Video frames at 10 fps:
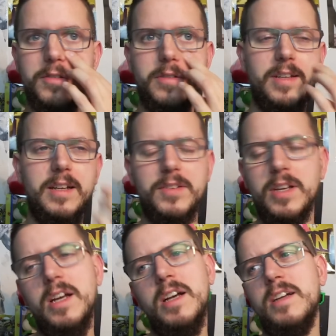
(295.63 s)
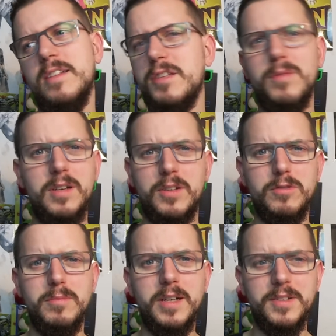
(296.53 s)
und sowas alles, das war nicht
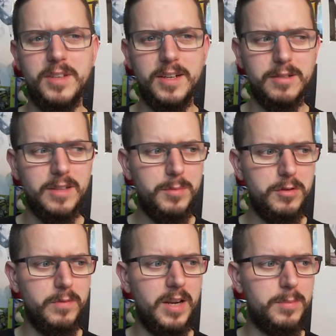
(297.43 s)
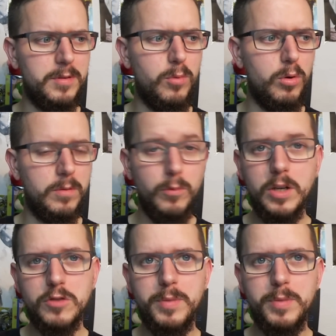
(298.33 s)
so meins. Keine Ahnung, da habe ich irgendwann abgebrochen. Obwohl das